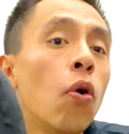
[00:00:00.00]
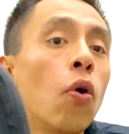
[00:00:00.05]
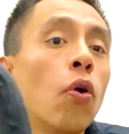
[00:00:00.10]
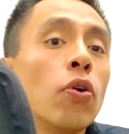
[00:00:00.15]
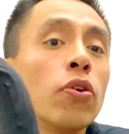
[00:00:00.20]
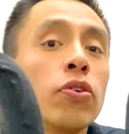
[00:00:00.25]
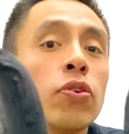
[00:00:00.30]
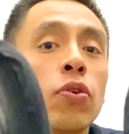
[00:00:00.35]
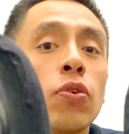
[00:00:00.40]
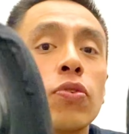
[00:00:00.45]

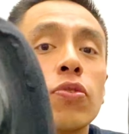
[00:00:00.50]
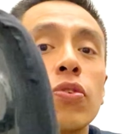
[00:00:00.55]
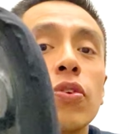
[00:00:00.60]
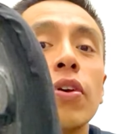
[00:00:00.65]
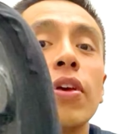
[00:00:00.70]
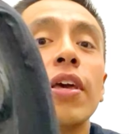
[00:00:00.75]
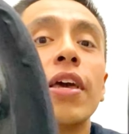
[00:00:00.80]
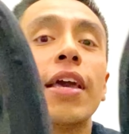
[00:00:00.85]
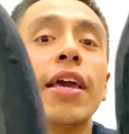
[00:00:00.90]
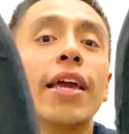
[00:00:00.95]
hoyos
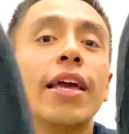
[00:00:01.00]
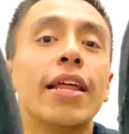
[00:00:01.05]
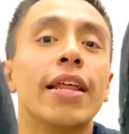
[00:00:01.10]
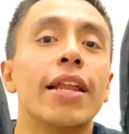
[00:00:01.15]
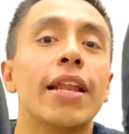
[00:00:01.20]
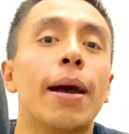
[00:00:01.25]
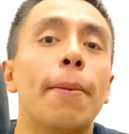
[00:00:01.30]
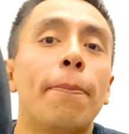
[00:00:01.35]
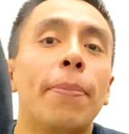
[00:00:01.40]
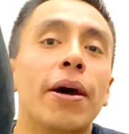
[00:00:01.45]

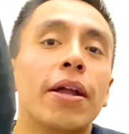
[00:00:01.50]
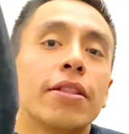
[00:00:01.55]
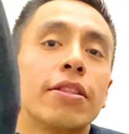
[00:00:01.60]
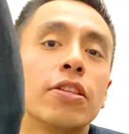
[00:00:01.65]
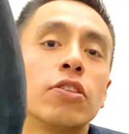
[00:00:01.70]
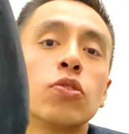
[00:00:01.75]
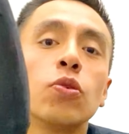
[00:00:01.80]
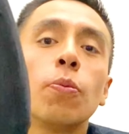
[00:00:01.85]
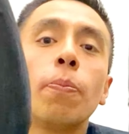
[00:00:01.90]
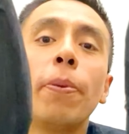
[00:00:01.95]
en la
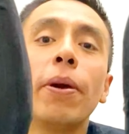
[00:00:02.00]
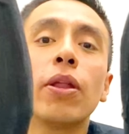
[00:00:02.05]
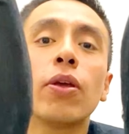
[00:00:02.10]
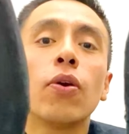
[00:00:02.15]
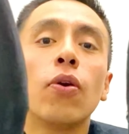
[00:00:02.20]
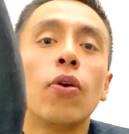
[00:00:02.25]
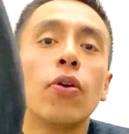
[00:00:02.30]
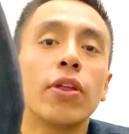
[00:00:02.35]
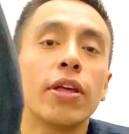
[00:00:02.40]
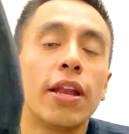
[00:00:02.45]
parte
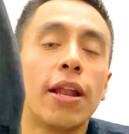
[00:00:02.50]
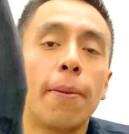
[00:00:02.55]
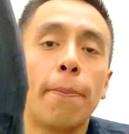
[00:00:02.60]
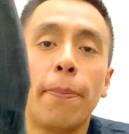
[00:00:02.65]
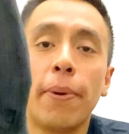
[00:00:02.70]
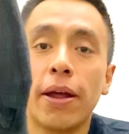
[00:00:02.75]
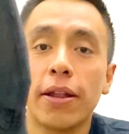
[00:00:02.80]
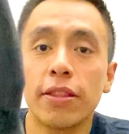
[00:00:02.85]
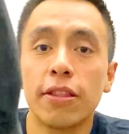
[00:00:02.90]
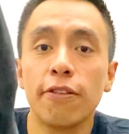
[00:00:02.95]
superior y en la
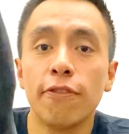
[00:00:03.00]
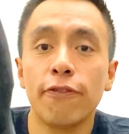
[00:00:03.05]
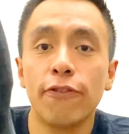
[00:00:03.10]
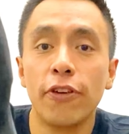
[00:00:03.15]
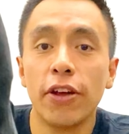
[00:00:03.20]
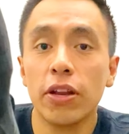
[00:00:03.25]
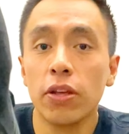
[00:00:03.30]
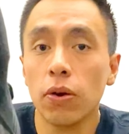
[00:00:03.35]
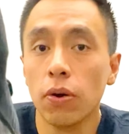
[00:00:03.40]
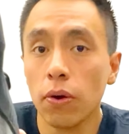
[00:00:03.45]
parte
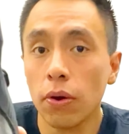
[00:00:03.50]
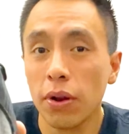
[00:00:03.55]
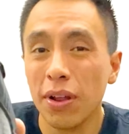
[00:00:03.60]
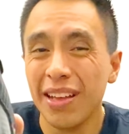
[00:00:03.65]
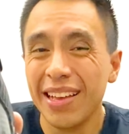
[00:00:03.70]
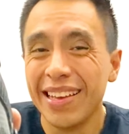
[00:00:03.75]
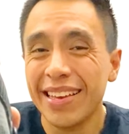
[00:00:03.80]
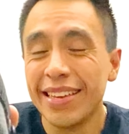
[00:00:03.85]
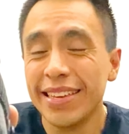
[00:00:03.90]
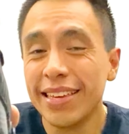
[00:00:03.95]
inferior
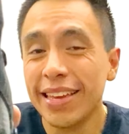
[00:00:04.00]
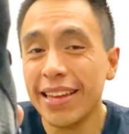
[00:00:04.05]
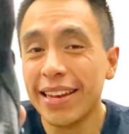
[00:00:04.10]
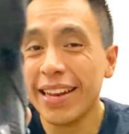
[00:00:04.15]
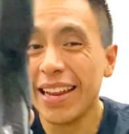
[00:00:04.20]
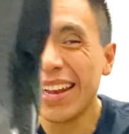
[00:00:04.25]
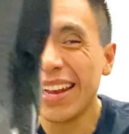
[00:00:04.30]
y en